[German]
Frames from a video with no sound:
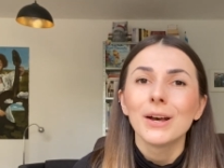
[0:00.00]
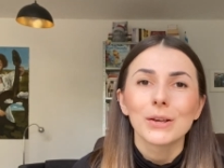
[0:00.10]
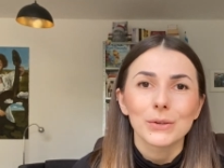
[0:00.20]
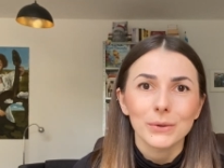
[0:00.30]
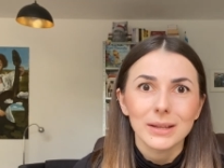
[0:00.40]

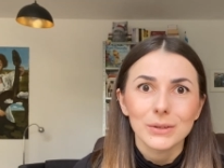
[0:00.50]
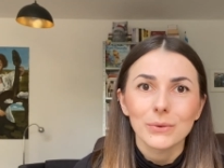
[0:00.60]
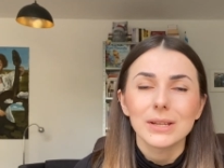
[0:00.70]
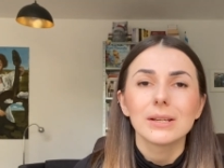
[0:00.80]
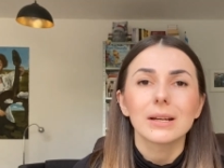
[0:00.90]
so dass du
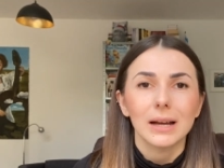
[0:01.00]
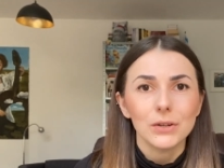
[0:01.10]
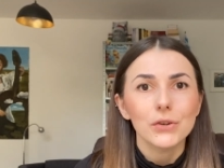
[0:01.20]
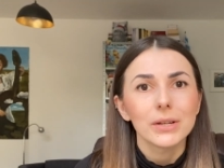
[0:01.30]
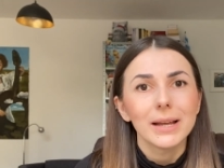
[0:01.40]
dich
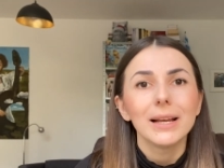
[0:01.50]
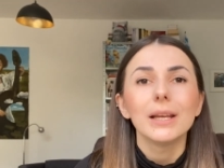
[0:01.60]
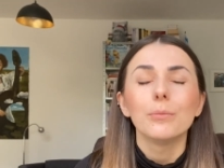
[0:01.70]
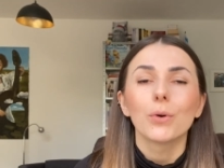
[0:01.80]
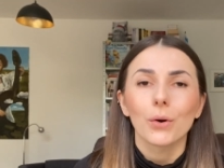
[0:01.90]
ganz schnell
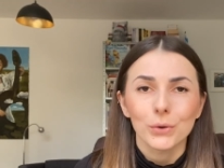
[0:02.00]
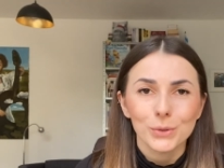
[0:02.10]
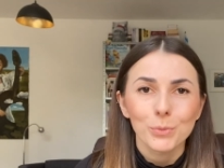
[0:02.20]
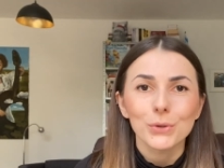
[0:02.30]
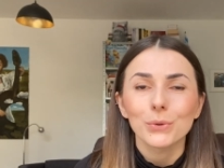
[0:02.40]
im
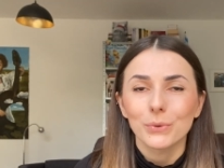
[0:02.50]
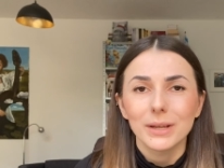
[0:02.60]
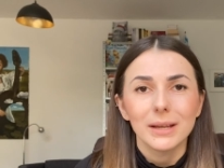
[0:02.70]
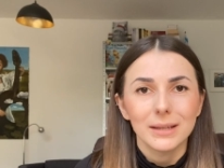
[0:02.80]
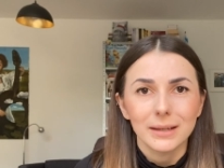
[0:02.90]
Kosmos
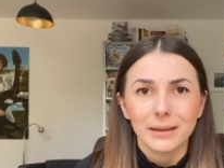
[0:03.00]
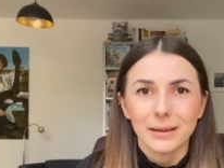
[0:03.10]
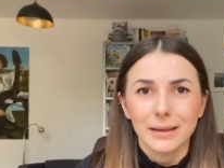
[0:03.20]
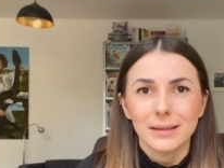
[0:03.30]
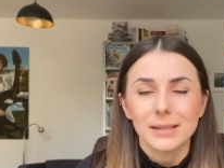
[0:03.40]
Uni
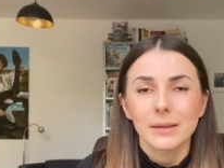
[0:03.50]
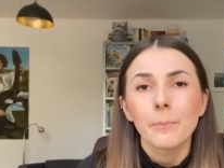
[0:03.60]
integrierst.